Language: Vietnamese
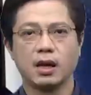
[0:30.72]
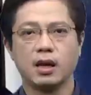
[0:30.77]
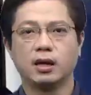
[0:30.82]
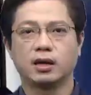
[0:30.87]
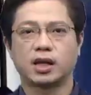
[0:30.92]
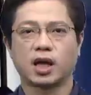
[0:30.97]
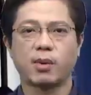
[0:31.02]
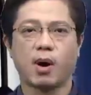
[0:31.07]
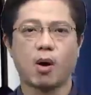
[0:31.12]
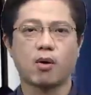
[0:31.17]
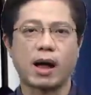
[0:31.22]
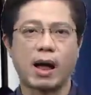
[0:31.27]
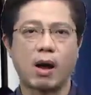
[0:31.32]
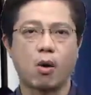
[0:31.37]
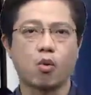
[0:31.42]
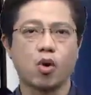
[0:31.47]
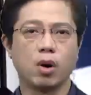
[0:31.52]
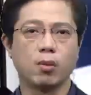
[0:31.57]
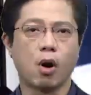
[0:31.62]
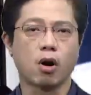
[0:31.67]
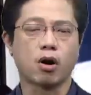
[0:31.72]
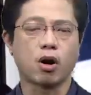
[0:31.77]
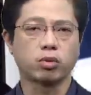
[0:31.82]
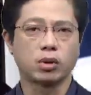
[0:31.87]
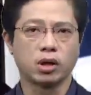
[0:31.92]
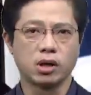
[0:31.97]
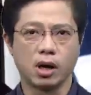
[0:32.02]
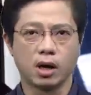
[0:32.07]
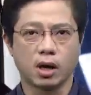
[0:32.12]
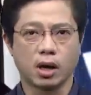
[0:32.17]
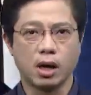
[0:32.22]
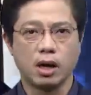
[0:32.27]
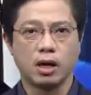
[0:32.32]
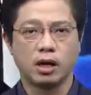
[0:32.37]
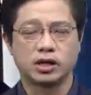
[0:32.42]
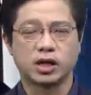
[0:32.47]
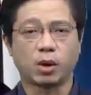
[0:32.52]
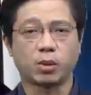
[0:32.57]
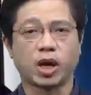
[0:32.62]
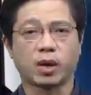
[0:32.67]
Theo báo cáo của Bộ Công Thương,
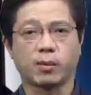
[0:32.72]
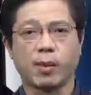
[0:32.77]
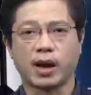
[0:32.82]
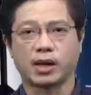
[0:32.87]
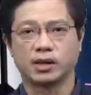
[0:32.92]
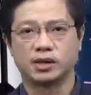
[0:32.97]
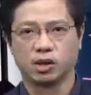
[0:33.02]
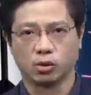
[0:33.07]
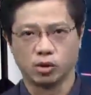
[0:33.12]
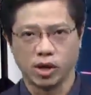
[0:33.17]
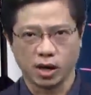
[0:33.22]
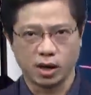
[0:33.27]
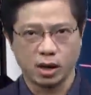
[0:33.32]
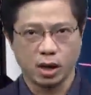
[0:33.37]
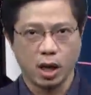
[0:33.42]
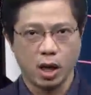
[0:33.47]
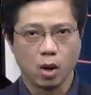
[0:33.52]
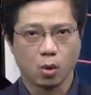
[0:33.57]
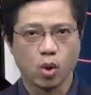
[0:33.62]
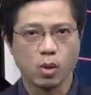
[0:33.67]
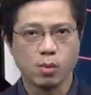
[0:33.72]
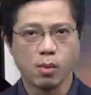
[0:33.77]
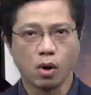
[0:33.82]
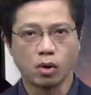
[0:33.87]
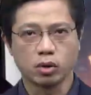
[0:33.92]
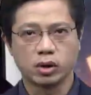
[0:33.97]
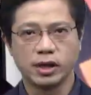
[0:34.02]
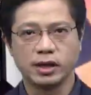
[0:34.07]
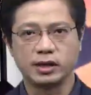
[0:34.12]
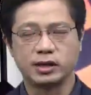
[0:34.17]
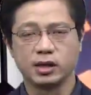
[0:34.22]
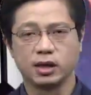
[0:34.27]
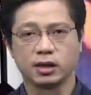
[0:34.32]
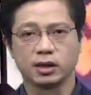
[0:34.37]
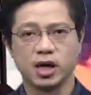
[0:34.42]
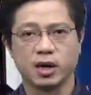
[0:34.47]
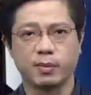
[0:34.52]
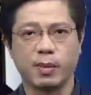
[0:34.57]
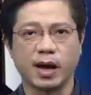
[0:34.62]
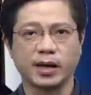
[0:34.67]
trong kịch bản xấu nhất, quy mô thị trường
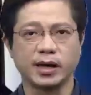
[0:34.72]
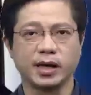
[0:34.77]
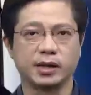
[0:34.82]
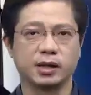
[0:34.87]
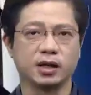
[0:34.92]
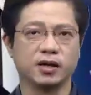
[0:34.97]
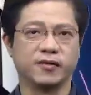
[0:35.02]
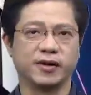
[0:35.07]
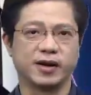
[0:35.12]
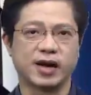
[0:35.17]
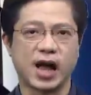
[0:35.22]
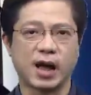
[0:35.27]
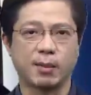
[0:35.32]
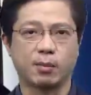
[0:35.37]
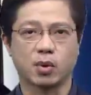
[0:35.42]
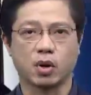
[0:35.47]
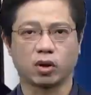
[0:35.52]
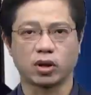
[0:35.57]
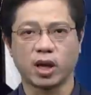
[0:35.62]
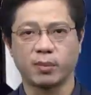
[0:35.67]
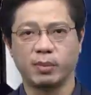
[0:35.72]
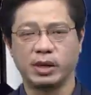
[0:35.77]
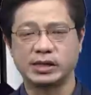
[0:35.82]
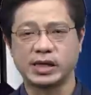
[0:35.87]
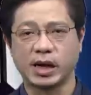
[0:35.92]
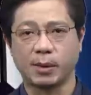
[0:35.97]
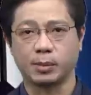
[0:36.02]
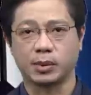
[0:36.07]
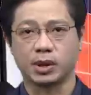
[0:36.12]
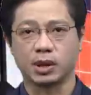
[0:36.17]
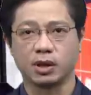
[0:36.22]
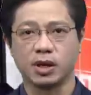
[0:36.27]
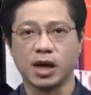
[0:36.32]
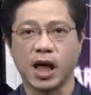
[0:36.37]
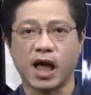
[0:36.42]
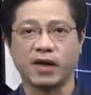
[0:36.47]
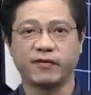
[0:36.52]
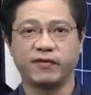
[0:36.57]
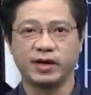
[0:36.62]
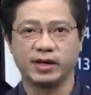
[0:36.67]
thương mại điện tử Việt Nam có thể bị giảm tới
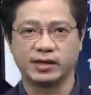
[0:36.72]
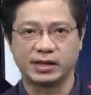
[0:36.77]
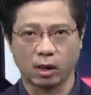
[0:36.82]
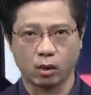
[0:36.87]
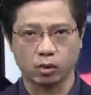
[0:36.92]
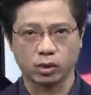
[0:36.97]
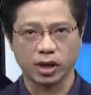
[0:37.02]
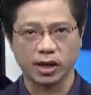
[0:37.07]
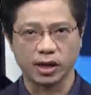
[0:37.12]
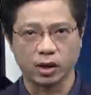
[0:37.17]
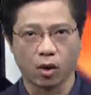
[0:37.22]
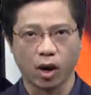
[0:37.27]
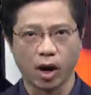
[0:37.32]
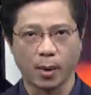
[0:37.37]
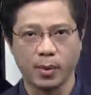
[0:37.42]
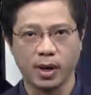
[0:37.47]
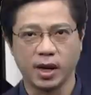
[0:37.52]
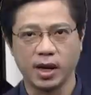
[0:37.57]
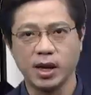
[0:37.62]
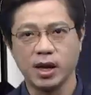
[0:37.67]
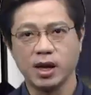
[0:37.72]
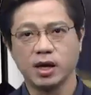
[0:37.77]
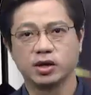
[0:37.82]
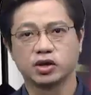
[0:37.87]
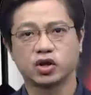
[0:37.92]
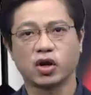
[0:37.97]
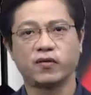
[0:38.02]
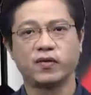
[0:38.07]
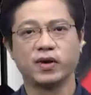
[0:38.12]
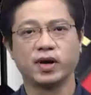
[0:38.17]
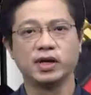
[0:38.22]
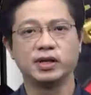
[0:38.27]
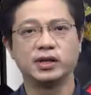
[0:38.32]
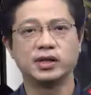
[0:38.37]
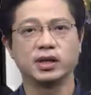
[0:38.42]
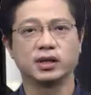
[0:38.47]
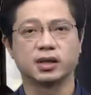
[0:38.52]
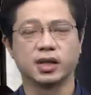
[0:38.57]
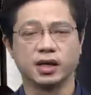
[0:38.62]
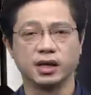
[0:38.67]
2,6 tỷ đô la Mỹ so với
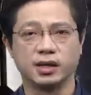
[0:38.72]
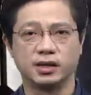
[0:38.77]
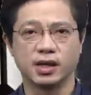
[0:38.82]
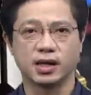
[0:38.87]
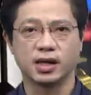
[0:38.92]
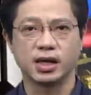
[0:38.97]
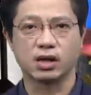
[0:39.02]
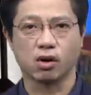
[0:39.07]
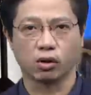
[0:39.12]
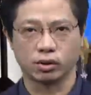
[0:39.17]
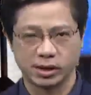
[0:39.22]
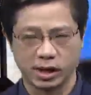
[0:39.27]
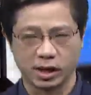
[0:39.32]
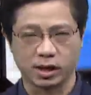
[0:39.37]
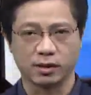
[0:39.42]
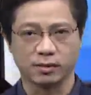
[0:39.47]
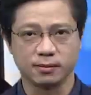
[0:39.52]
dự tính trước khi có dịch.